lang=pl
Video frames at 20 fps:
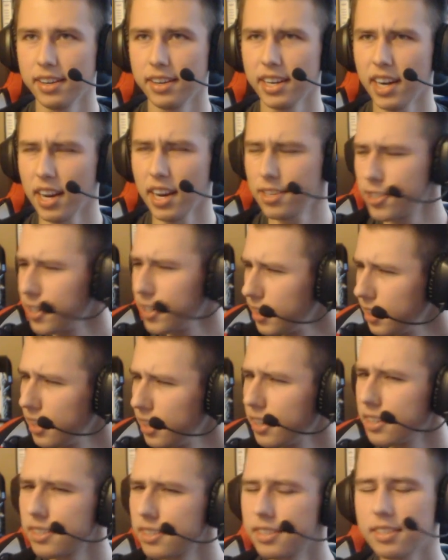raczej
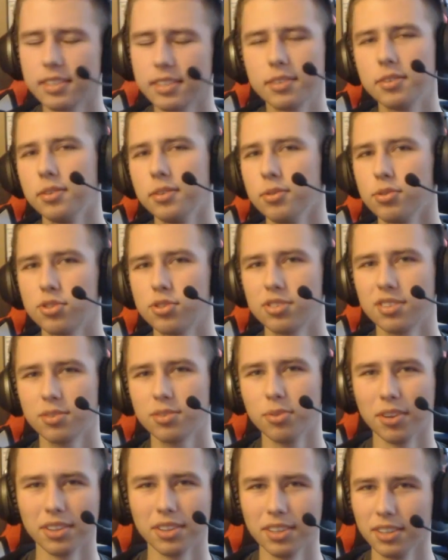nie jest już
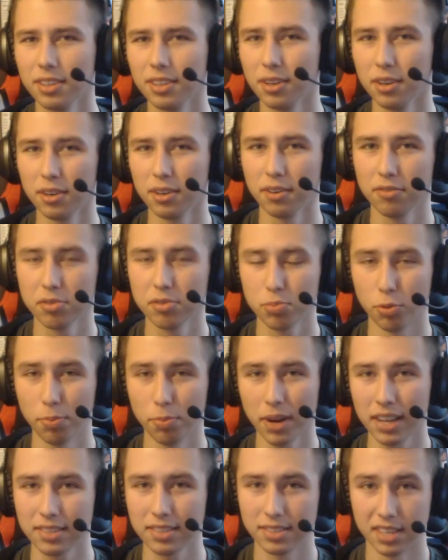skłonny do
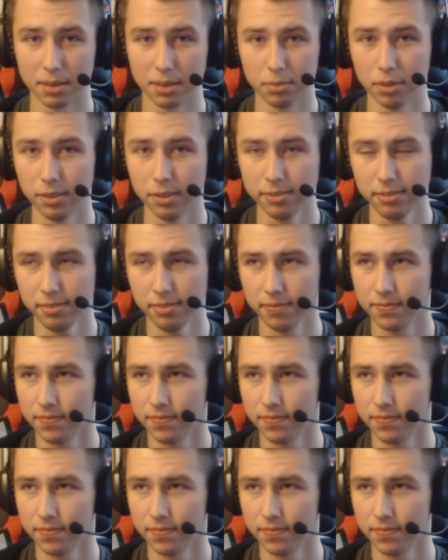współpracy ze mną.